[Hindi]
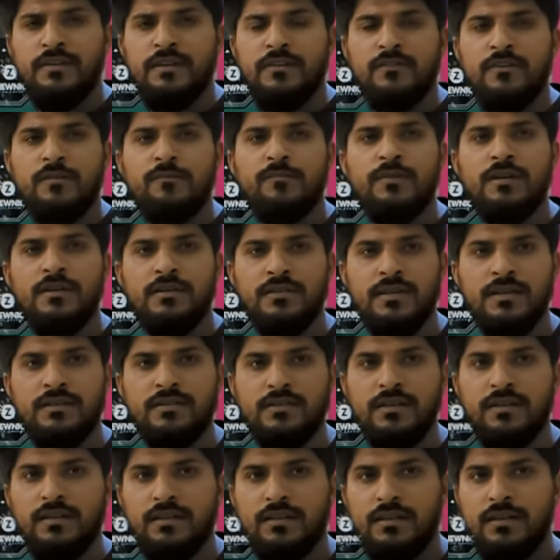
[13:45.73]
है वन पॉइंट
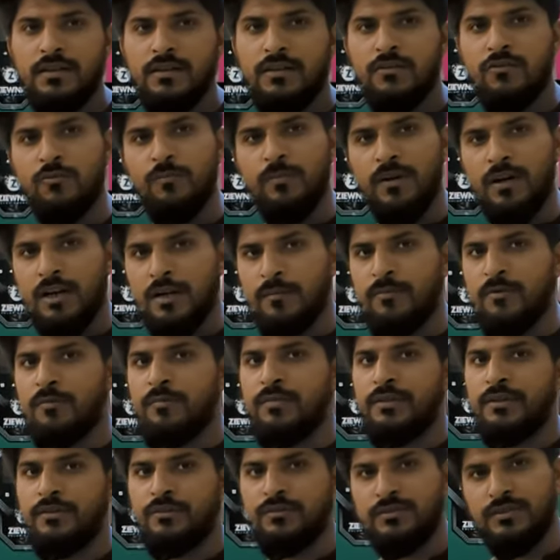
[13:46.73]
सिक्स है वो बारह पे
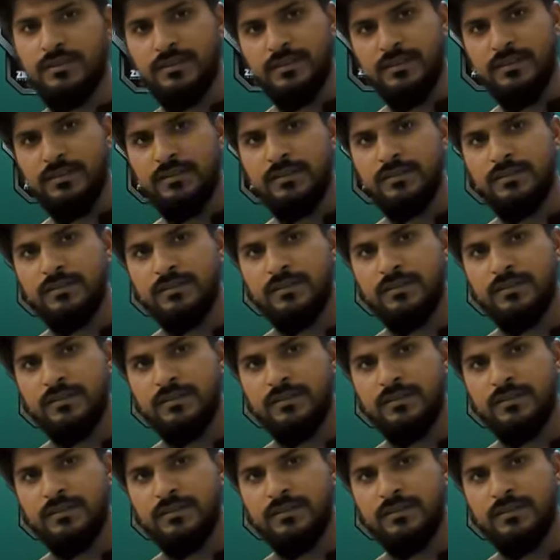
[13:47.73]
ऑपरेट हो जाएगा